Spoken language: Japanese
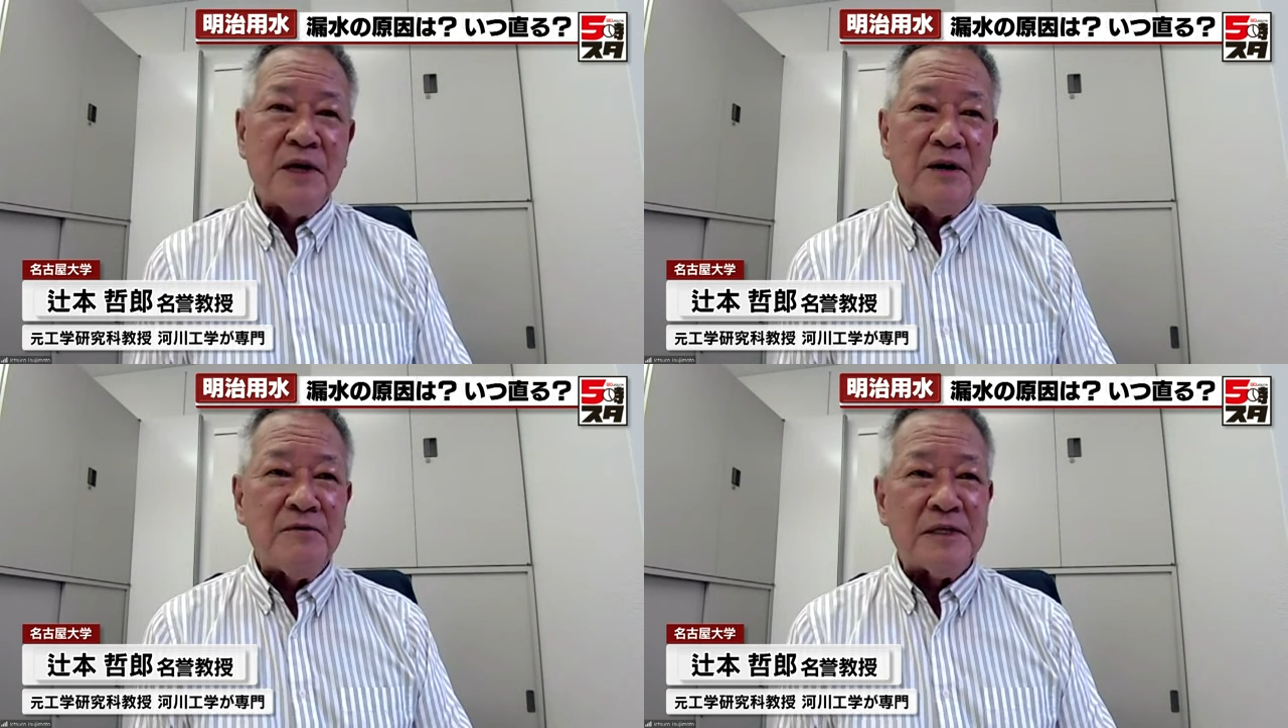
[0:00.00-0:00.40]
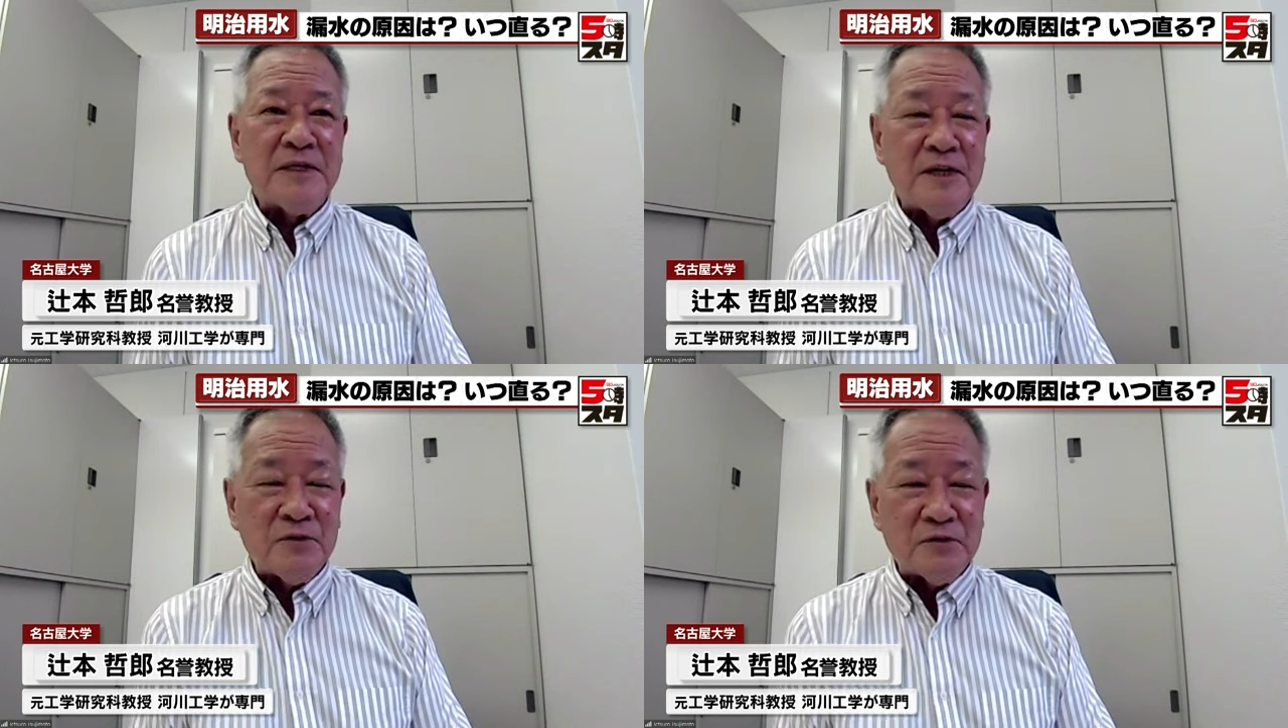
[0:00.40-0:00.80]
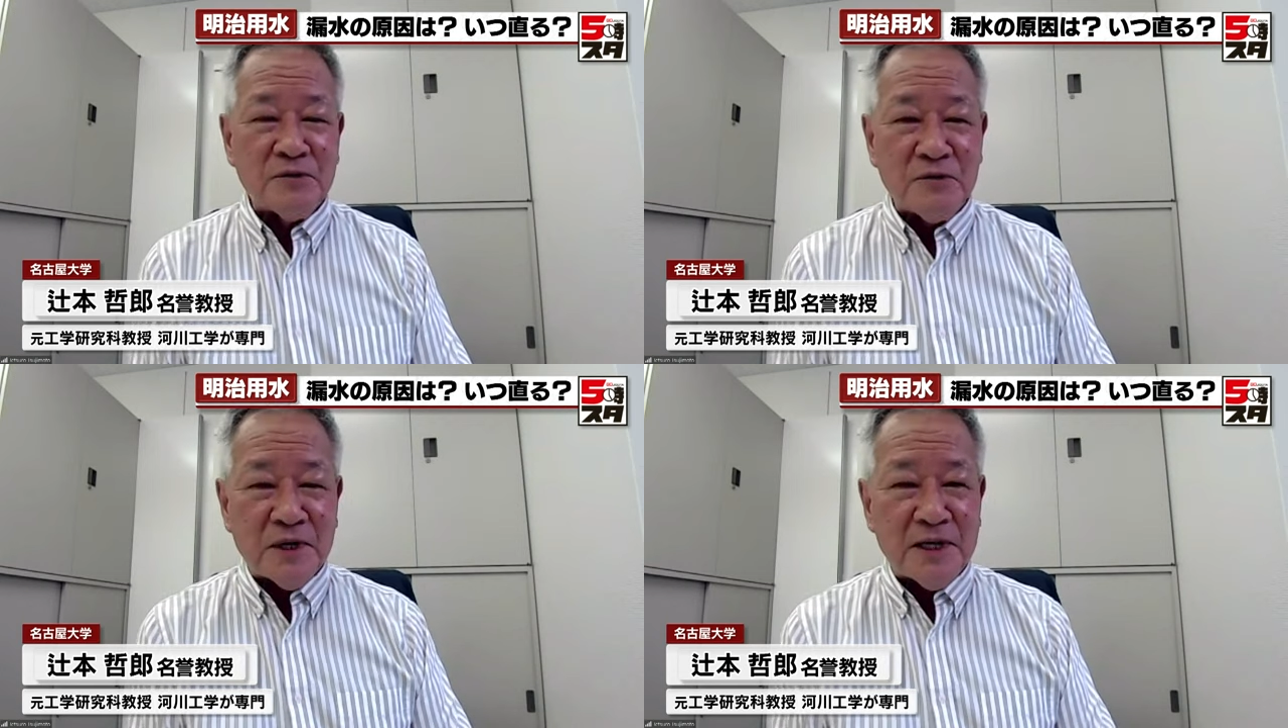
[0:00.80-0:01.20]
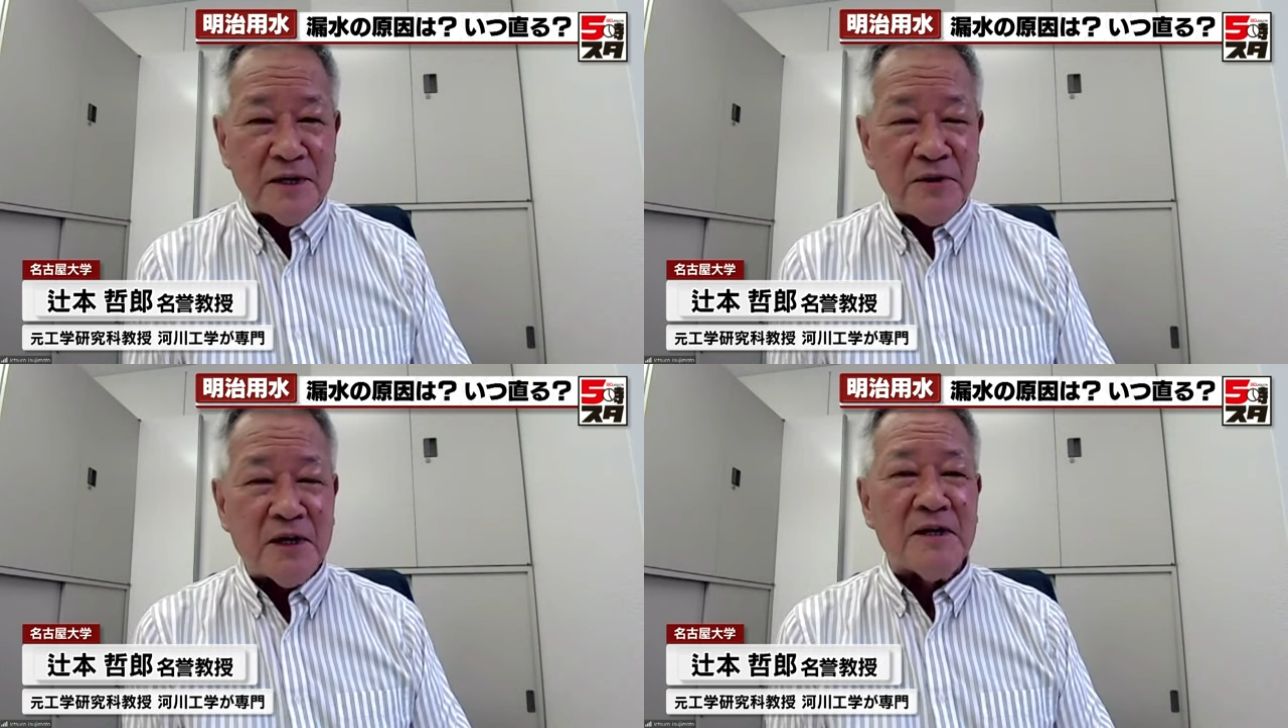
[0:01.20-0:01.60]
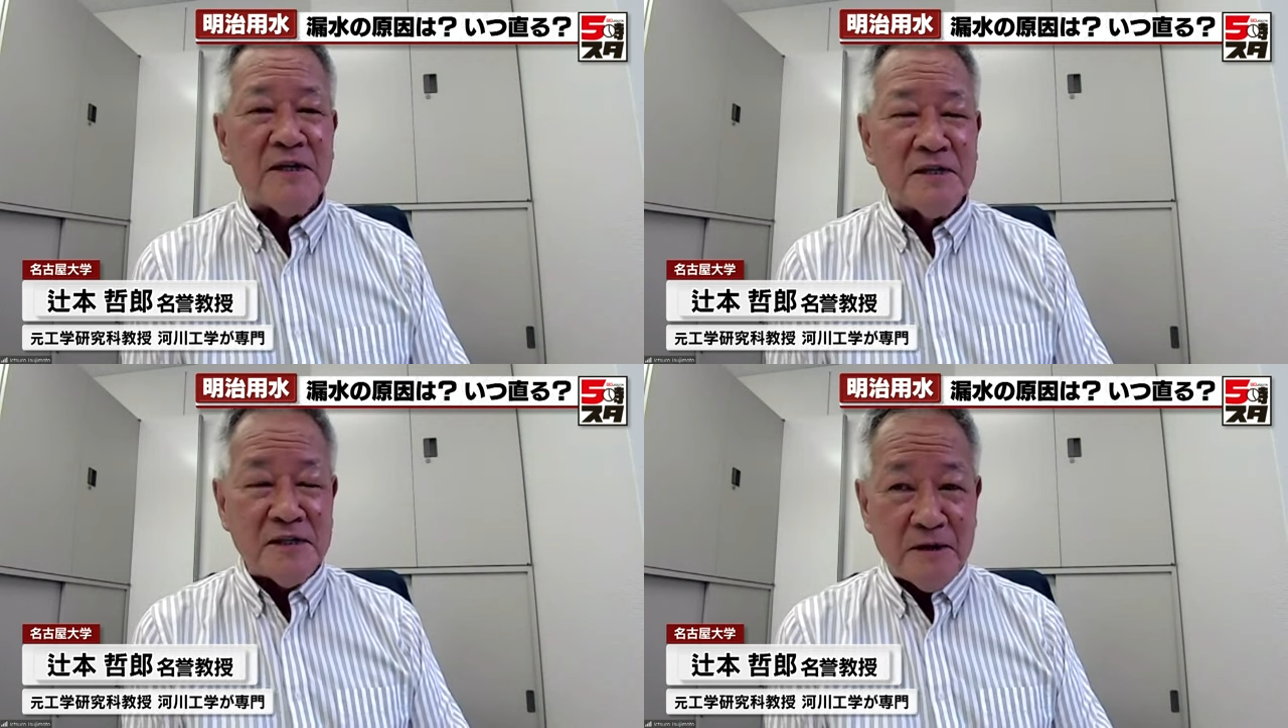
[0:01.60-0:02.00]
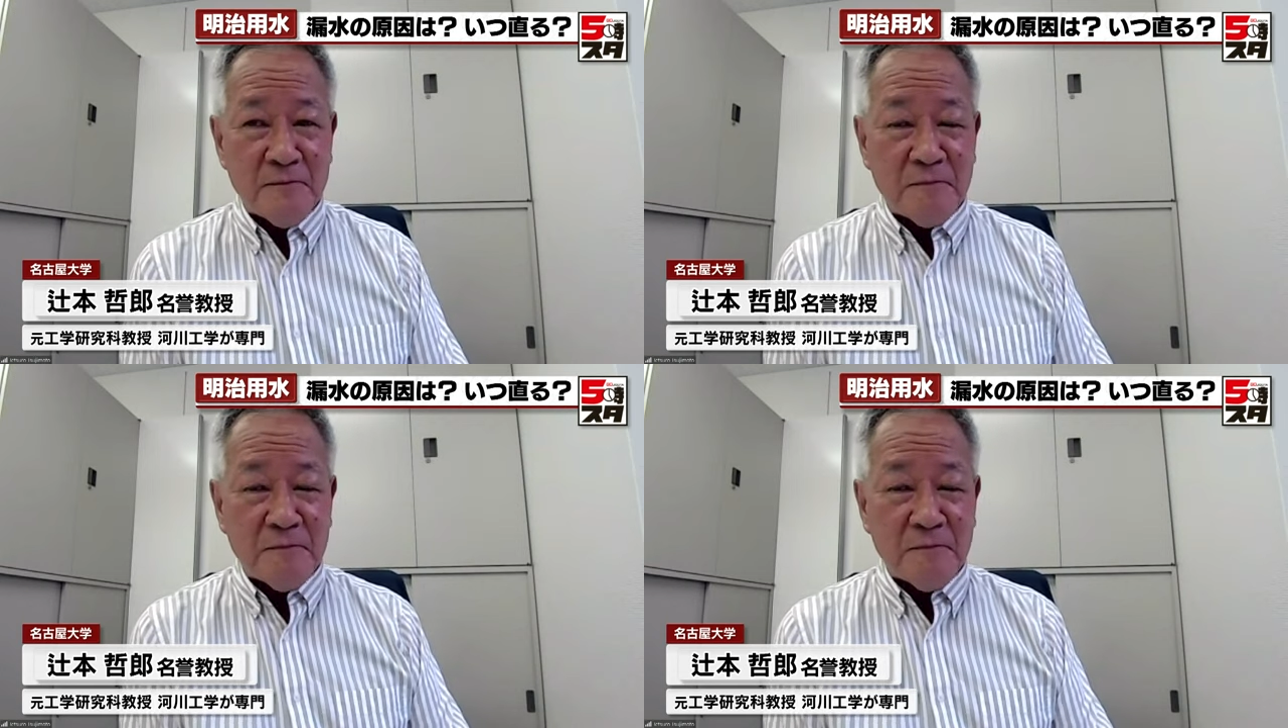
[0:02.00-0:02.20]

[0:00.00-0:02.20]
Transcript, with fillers: あるいは制度を作っておかないといけないですね